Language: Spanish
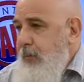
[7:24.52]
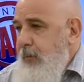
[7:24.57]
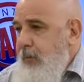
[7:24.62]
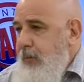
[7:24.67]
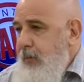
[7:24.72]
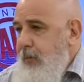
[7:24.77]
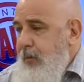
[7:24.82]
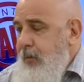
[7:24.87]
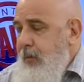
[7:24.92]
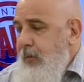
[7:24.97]

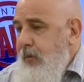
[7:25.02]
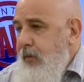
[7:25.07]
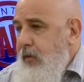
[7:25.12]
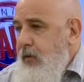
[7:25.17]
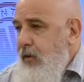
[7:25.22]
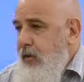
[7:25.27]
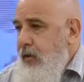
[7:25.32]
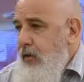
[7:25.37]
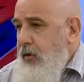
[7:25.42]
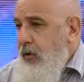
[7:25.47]
y en ese
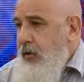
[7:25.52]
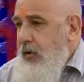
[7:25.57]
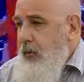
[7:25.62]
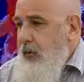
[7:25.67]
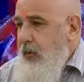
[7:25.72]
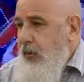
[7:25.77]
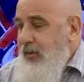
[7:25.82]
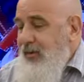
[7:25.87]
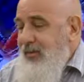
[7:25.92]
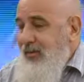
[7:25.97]
sentido,
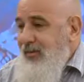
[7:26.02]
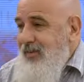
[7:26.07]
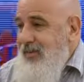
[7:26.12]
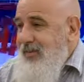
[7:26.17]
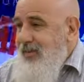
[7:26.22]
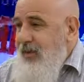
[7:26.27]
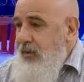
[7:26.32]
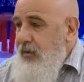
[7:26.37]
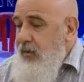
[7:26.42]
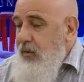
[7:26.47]
digamos, esa
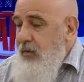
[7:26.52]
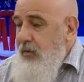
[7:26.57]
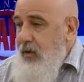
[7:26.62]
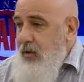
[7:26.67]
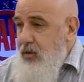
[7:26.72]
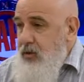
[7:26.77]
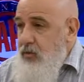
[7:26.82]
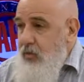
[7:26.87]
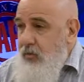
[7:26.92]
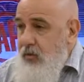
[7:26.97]

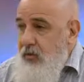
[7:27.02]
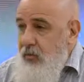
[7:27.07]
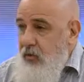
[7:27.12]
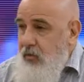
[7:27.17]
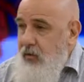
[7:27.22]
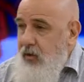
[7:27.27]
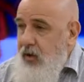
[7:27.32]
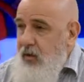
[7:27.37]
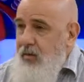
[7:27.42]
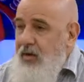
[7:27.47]
tentativa ellos
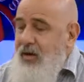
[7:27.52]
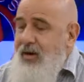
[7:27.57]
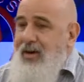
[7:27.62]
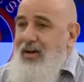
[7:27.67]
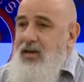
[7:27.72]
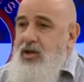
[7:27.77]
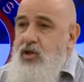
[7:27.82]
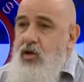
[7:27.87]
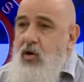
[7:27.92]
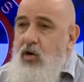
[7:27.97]
mismos saben
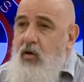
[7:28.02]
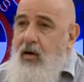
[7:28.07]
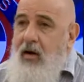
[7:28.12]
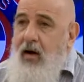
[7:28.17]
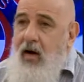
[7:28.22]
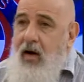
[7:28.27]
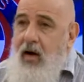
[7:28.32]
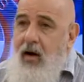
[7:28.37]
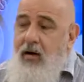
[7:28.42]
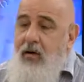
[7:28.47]
que
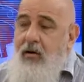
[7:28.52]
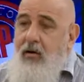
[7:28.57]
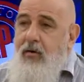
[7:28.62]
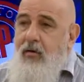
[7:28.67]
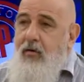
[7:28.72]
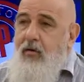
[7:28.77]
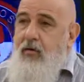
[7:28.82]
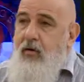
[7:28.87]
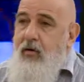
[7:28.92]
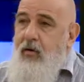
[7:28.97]
choca
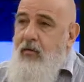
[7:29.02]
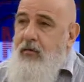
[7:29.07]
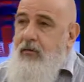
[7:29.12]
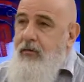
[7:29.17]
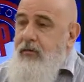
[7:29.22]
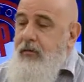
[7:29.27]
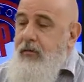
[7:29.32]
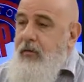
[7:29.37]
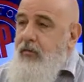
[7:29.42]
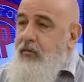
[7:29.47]

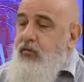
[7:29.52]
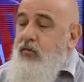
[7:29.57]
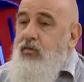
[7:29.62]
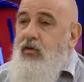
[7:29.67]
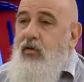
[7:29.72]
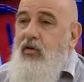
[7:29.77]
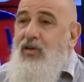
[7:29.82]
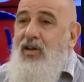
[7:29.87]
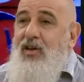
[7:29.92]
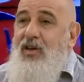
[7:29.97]
con su
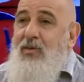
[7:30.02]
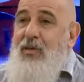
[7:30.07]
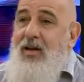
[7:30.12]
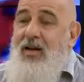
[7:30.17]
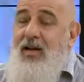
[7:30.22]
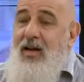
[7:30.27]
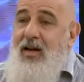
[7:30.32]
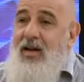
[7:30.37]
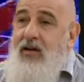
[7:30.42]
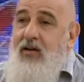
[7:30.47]

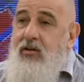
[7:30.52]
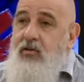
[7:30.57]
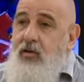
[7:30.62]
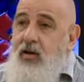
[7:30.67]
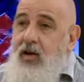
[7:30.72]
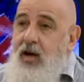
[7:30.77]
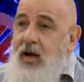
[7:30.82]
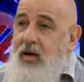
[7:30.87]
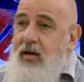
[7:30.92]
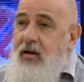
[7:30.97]
sostenibilidad
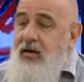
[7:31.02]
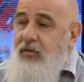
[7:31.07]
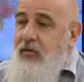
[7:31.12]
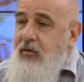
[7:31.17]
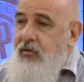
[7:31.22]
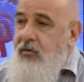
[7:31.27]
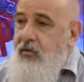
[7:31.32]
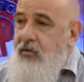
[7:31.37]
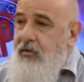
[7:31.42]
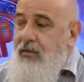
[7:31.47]
electoral,
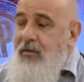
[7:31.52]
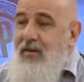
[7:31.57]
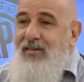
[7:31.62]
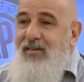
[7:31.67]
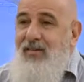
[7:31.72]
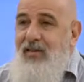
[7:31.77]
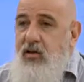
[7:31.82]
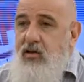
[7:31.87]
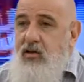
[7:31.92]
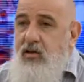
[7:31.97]
entonces el
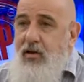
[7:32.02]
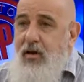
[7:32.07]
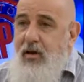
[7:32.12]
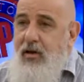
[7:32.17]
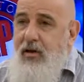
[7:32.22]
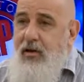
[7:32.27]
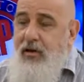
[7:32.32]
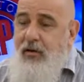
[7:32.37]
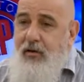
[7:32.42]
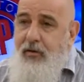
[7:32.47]
ensayo y
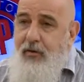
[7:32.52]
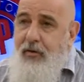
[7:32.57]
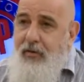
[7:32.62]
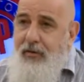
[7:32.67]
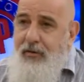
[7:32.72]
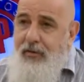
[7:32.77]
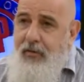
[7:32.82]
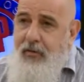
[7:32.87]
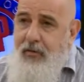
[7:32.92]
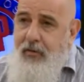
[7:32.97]
el
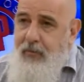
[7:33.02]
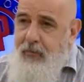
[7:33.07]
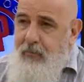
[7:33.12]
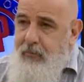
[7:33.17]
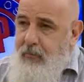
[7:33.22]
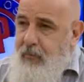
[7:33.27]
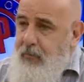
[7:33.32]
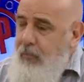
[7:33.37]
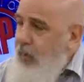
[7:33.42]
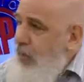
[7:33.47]
error
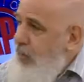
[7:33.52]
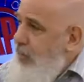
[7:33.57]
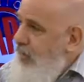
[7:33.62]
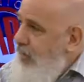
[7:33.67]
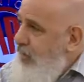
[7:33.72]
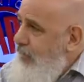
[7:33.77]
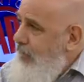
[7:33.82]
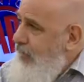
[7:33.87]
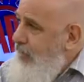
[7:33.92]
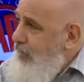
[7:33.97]
más
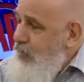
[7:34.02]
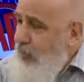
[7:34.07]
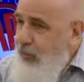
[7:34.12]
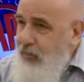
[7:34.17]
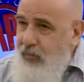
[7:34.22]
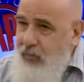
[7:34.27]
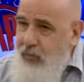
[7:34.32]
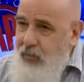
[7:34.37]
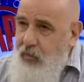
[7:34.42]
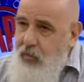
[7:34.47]
bien, digamos,
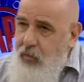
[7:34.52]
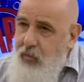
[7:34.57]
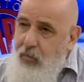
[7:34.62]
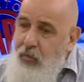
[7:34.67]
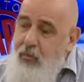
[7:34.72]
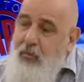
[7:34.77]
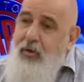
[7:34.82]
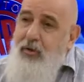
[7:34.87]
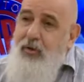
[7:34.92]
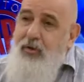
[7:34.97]
son
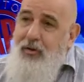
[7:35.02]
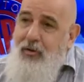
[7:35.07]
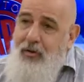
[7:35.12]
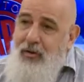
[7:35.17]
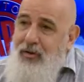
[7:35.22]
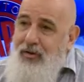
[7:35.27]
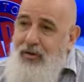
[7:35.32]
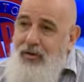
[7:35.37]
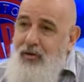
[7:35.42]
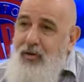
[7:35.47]
como un método de
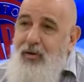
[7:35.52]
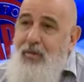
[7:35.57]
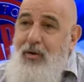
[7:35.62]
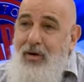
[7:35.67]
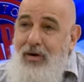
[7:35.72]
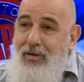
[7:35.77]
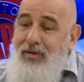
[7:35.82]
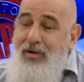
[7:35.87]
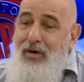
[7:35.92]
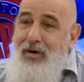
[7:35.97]
orientación como
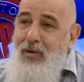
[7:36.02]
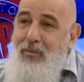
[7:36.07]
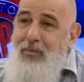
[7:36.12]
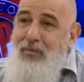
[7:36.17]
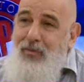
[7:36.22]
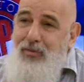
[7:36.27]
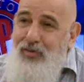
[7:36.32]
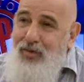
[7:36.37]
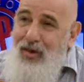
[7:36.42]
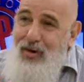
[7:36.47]
el que tienen los
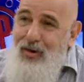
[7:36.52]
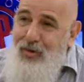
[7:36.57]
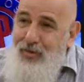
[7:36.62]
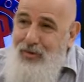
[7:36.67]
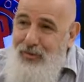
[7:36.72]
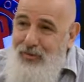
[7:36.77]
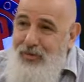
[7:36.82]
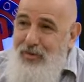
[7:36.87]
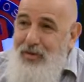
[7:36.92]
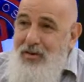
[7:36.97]

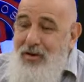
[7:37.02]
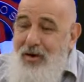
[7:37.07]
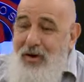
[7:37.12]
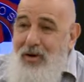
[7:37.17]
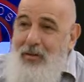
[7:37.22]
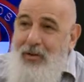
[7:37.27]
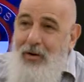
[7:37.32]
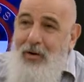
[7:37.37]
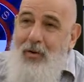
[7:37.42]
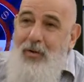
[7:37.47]
murciélagos,
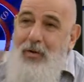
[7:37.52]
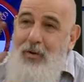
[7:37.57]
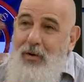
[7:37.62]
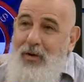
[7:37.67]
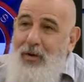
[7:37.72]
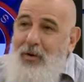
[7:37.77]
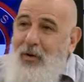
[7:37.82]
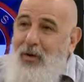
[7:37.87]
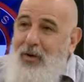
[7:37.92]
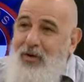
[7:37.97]
a ver cómo
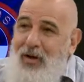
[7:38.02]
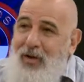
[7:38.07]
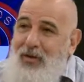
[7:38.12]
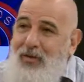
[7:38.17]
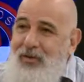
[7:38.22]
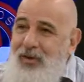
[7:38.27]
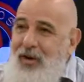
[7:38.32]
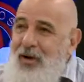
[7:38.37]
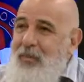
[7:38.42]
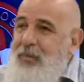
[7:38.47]
rebota
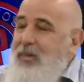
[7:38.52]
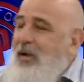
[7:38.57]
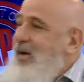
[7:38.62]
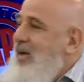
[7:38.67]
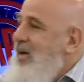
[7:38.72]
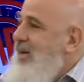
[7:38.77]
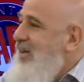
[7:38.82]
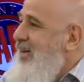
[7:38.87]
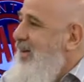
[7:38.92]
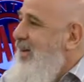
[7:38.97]
contra las
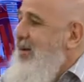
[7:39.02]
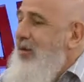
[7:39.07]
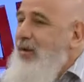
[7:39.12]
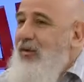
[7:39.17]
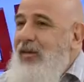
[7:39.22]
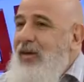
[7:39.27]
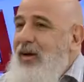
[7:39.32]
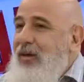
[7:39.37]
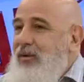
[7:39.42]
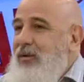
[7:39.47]
paredes la
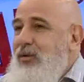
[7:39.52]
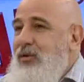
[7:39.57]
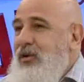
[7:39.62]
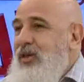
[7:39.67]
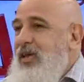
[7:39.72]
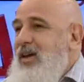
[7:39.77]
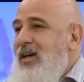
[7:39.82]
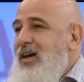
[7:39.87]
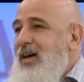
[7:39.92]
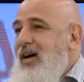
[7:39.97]
onda que uno
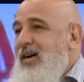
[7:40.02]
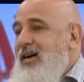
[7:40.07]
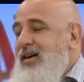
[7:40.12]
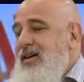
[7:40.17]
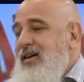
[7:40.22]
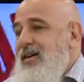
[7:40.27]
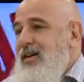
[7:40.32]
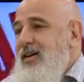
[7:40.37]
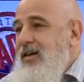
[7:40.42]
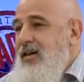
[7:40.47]
tira
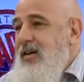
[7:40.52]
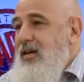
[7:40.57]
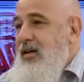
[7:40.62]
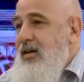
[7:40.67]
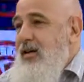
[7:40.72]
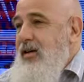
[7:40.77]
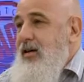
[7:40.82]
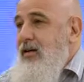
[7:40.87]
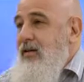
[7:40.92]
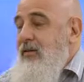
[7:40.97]

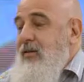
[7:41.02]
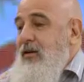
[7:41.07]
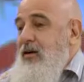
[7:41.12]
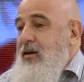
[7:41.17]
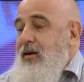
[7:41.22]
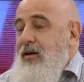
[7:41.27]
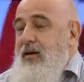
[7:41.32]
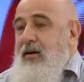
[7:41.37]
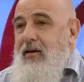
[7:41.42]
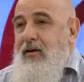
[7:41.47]
y
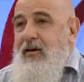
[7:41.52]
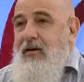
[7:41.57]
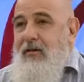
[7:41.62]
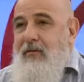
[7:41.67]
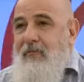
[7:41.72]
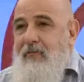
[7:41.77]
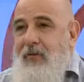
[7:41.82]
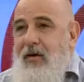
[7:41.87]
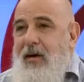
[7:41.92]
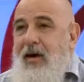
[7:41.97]

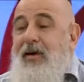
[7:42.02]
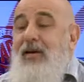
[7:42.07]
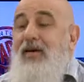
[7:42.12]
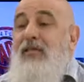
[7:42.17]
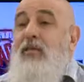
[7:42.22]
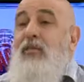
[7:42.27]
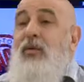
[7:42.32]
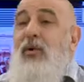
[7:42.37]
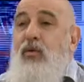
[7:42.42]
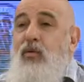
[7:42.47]
eh, ahí
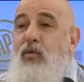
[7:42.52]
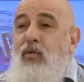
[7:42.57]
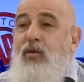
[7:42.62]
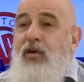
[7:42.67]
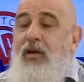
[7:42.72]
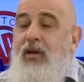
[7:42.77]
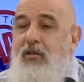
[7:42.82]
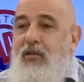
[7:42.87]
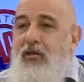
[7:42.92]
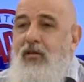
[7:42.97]
se
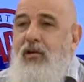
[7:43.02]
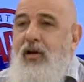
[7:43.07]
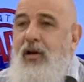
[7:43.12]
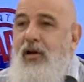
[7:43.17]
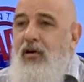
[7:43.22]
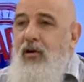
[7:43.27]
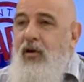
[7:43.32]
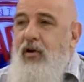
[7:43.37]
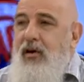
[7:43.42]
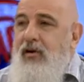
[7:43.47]
producen esos
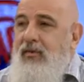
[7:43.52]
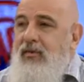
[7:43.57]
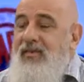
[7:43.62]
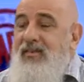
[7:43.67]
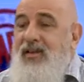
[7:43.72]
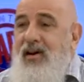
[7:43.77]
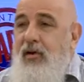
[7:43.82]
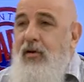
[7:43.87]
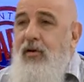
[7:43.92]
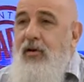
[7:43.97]
errores y
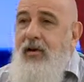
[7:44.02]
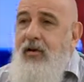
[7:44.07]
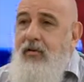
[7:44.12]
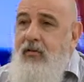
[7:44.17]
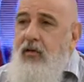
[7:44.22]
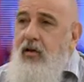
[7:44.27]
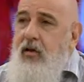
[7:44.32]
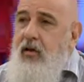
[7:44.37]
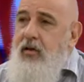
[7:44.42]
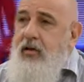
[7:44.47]
esas
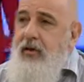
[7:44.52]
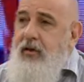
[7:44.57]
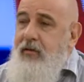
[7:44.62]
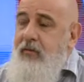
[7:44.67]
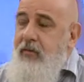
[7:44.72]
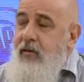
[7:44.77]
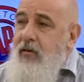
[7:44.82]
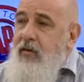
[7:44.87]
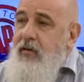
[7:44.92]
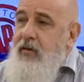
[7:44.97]

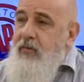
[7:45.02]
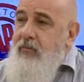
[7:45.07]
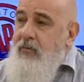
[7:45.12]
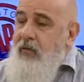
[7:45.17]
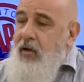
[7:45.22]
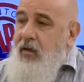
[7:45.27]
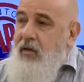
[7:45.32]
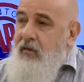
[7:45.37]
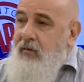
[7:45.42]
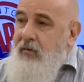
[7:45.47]
correcciones,
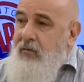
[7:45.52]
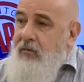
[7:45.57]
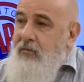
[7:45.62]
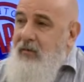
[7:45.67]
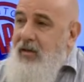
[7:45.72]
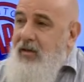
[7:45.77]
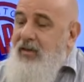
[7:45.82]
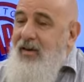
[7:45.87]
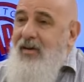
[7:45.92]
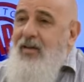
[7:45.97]
que es
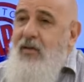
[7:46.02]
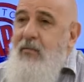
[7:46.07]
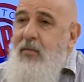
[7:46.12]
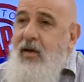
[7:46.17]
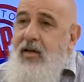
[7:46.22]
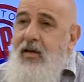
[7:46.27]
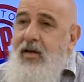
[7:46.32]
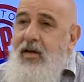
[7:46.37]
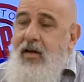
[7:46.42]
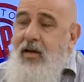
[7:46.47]
tratar de
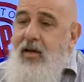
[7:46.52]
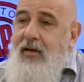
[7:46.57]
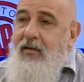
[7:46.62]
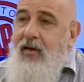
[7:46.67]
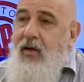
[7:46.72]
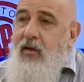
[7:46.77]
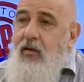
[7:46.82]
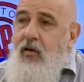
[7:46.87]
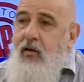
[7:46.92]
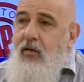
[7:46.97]
medir
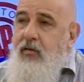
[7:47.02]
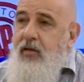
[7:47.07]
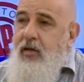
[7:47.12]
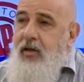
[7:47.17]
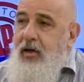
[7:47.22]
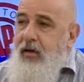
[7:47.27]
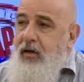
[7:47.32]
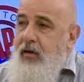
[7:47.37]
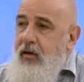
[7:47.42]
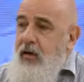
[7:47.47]
hasta
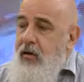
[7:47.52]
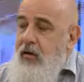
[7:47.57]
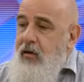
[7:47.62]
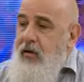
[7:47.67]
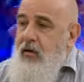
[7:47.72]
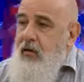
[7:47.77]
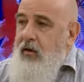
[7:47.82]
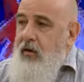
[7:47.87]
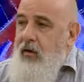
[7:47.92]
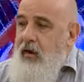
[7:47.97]
dónde
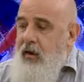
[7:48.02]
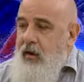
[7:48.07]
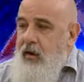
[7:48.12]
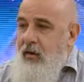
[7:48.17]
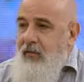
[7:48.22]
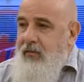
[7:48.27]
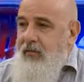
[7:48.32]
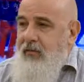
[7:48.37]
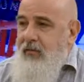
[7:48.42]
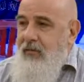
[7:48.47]

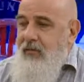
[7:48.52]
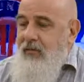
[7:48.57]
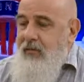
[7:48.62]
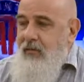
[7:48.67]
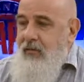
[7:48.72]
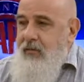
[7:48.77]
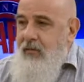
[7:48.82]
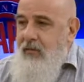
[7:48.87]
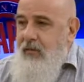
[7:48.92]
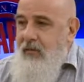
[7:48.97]

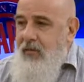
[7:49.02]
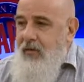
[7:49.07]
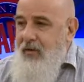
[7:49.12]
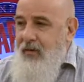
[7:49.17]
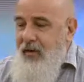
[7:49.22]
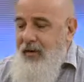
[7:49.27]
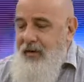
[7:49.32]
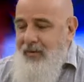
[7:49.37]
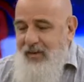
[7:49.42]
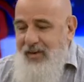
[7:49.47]

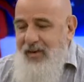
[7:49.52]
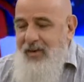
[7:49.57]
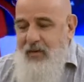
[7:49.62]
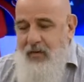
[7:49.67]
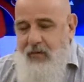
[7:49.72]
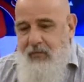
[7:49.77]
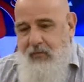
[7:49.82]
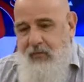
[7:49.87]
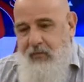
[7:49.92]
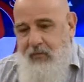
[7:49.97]
se
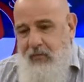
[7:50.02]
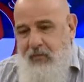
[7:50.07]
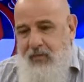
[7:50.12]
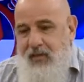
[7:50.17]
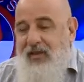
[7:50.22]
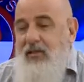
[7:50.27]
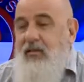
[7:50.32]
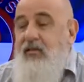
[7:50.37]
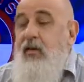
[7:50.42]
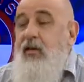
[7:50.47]
eh,
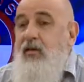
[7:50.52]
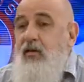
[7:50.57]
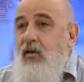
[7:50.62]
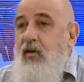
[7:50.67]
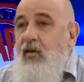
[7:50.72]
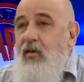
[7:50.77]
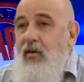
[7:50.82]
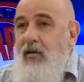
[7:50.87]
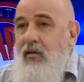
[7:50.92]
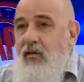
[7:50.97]
sigue
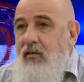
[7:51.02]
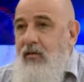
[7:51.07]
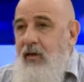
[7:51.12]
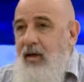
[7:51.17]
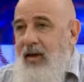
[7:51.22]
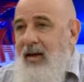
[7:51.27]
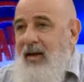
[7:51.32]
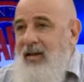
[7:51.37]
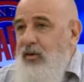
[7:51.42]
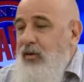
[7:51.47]
siendo
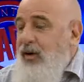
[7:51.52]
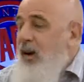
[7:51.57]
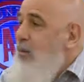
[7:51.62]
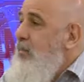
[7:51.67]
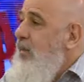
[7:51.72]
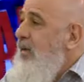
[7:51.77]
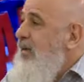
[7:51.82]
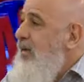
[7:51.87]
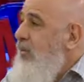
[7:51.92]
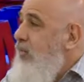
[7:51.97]

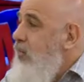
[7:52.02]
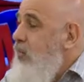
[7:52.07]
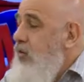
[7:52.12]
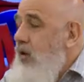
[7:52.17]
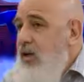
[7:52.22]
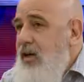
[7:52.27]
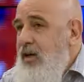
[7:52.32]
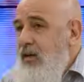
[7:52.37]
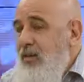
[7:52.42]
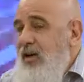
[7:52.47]
electoralmente
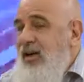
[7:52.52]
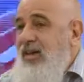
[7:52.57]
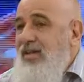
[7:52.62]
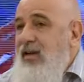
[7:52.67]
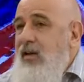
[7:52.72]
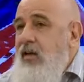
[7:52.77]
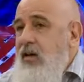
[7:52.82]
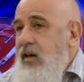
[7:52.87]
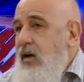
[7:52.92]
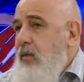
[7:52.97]
sostenible
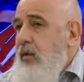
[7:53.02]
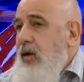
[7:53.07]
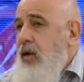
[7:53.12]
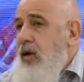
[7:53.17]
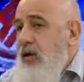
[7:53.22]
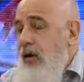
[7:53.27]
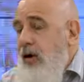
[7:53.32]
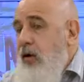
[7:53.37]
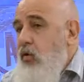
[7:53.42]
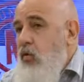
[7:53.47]
esa
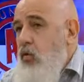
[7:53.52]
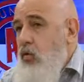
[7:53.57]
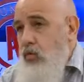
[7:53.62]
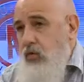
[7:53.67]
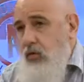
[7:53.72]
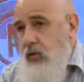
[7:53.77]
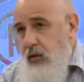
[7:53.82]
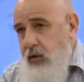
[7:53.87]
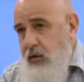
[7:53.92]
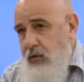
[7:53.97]
dinámica de
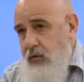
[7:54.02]
ajuste.